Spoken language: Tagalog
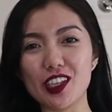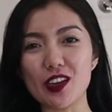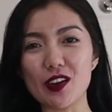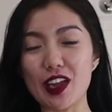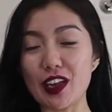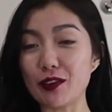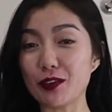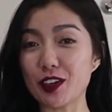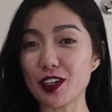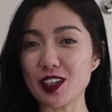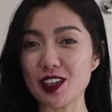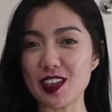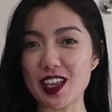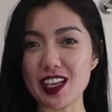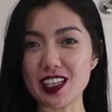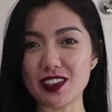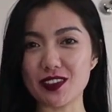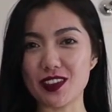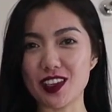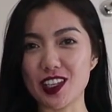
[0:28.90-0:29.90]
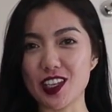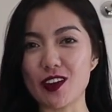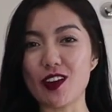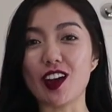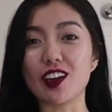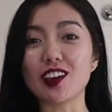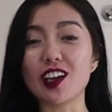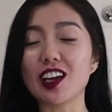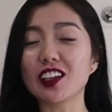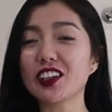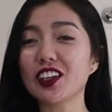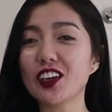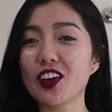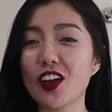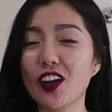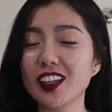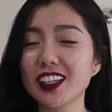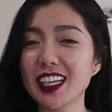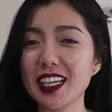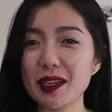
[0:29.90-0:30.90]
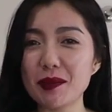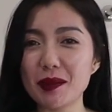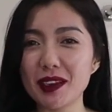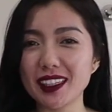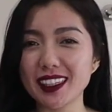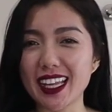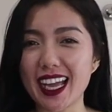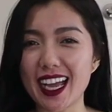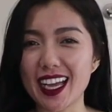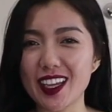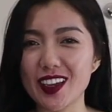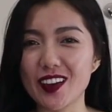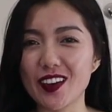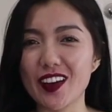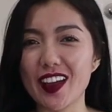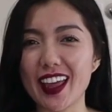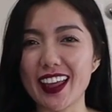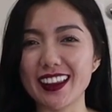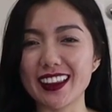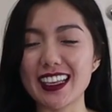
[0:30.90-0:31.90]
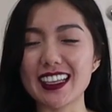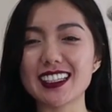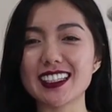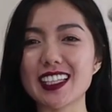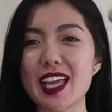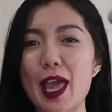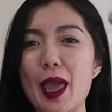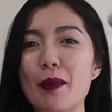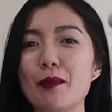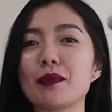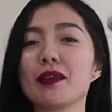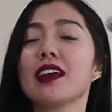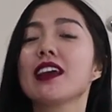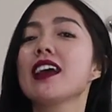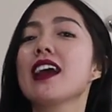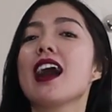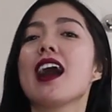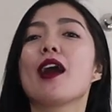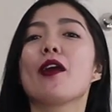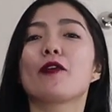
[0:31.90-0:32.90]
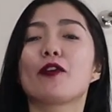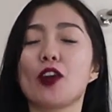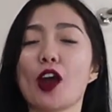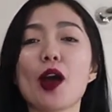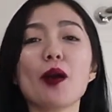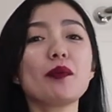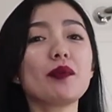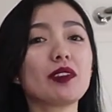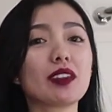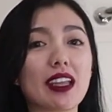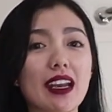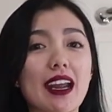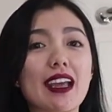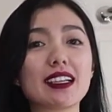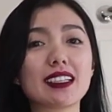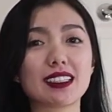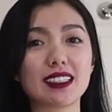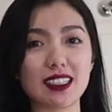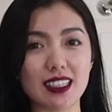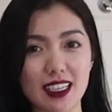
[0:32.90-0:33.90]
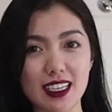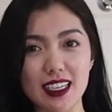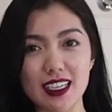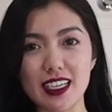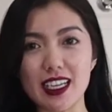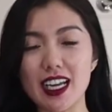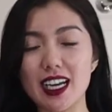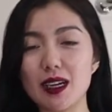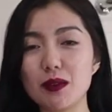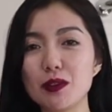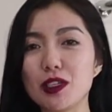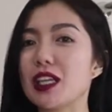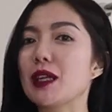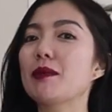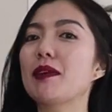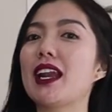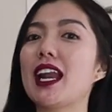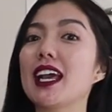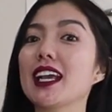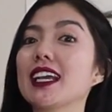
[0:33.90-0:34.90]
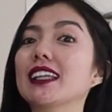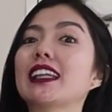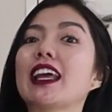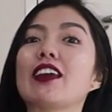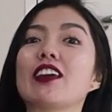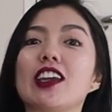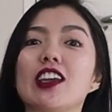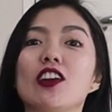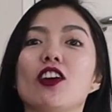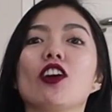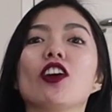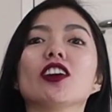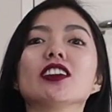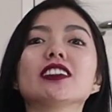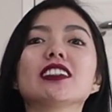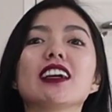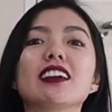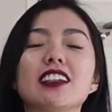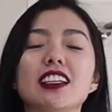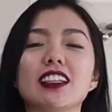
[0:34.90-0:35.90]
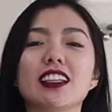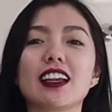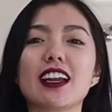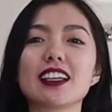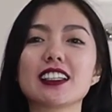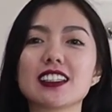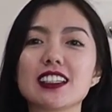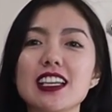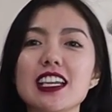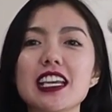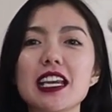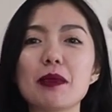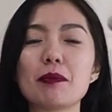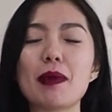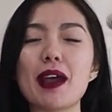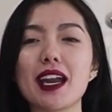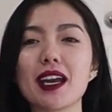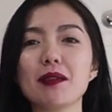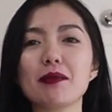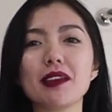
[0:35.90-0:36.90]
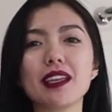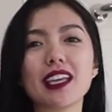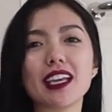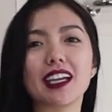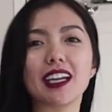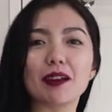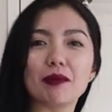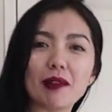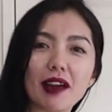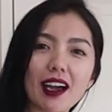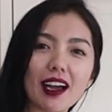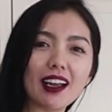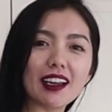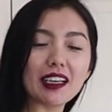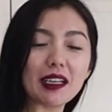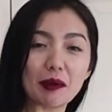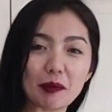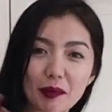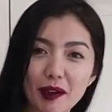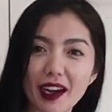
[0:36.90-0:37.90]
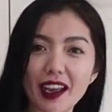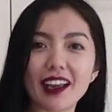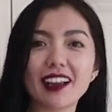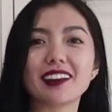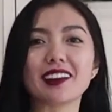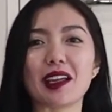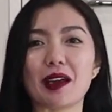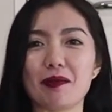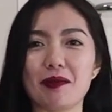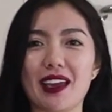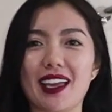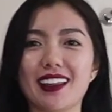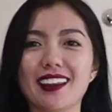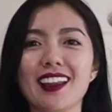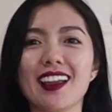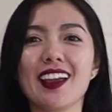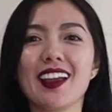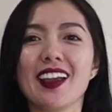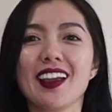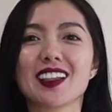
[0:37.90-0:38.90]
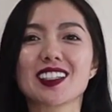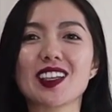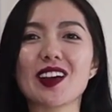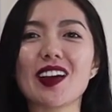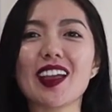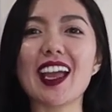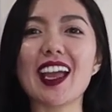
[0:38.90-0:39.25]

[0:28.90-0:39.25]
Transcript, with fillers: you and for today's video, another haul na naman tayo and this time from Dress Lily. Alam niyo naman lagi tayong kinokontak ni Dress Lily para bigyan ng mga libreng damit. So